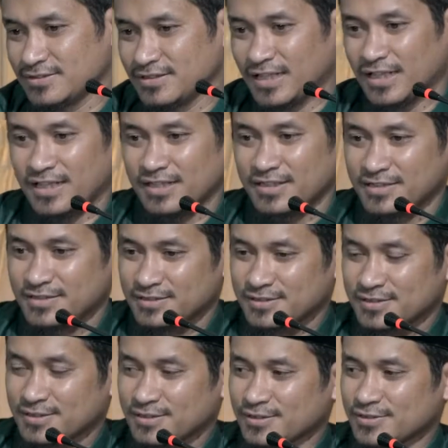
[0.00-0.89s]

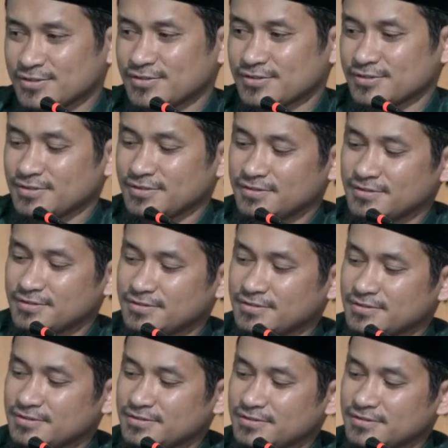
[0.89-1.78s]
Dah, terus
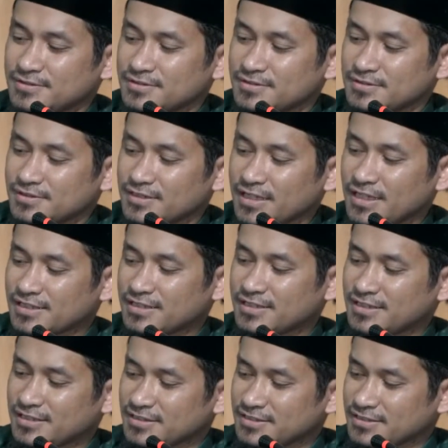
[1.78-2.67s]

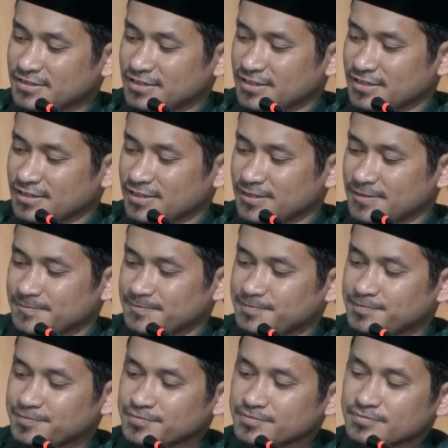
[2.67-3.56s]
akhirnya
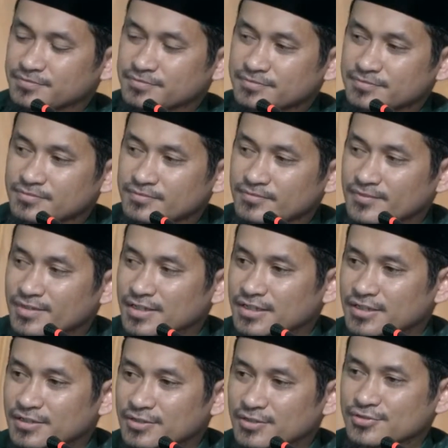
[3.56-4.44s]

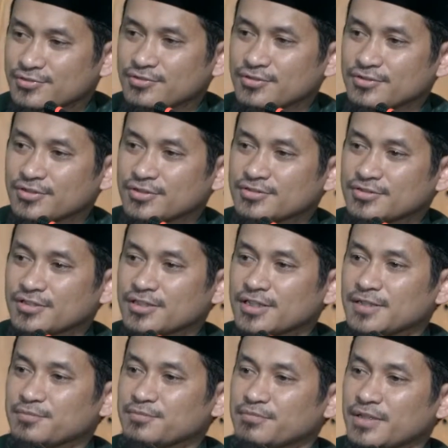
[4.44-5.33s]
Rasulullah
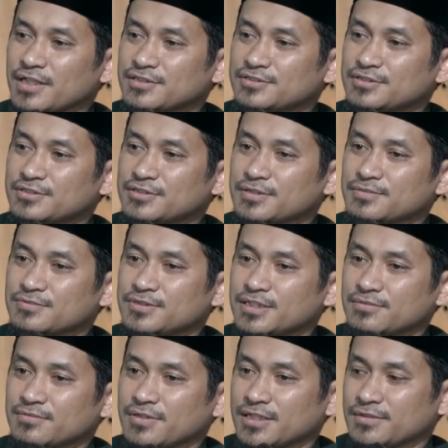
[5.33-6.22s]
SAW maju
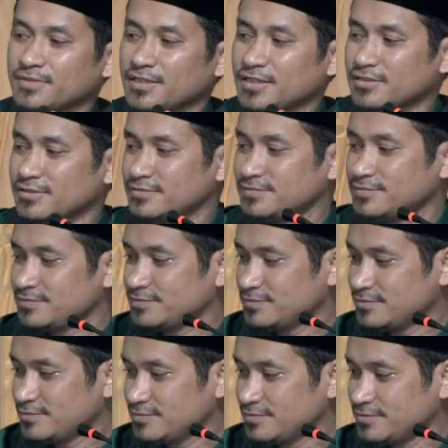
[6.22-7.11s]
kemudian melamar
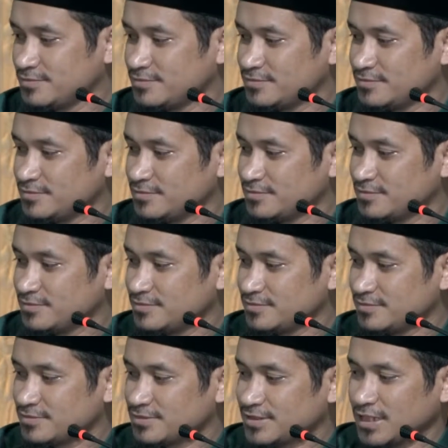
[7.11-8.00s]

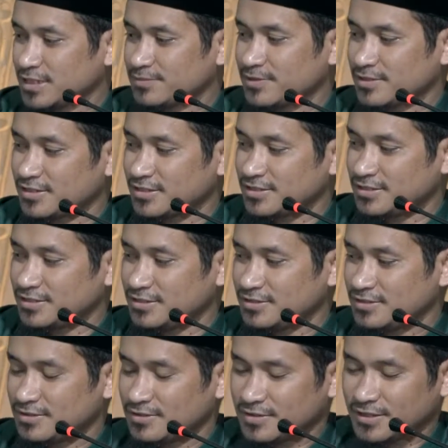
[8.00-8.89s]
siapa tadi?
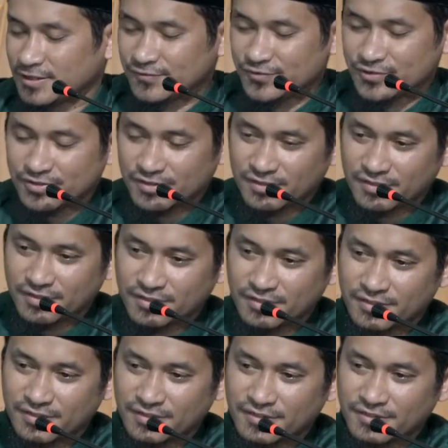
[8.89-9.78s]

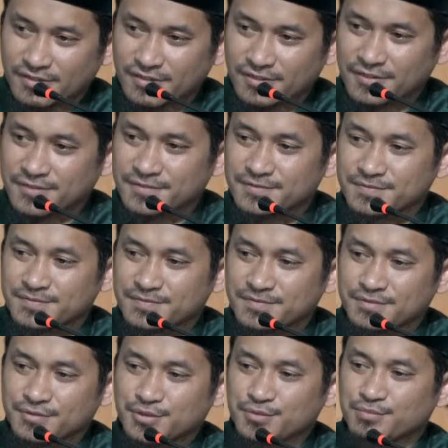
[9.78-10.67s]
Hafsah.
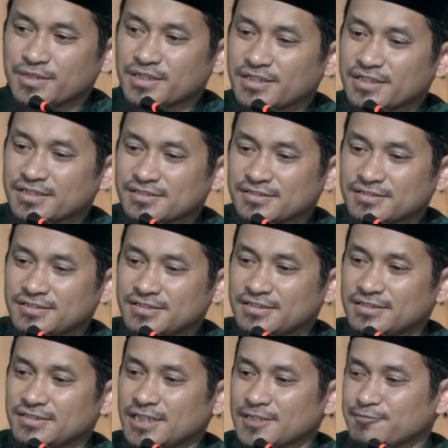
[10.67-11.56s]
Umar gak
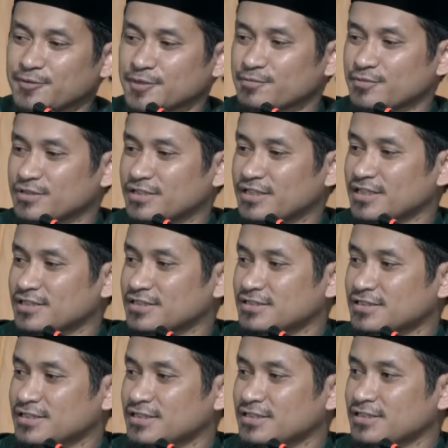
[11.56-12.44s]
sedih, dapat
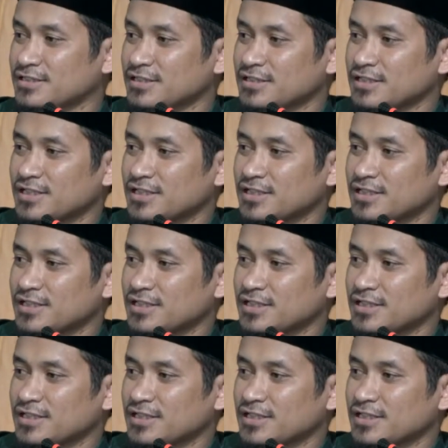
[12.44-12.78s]
mengganti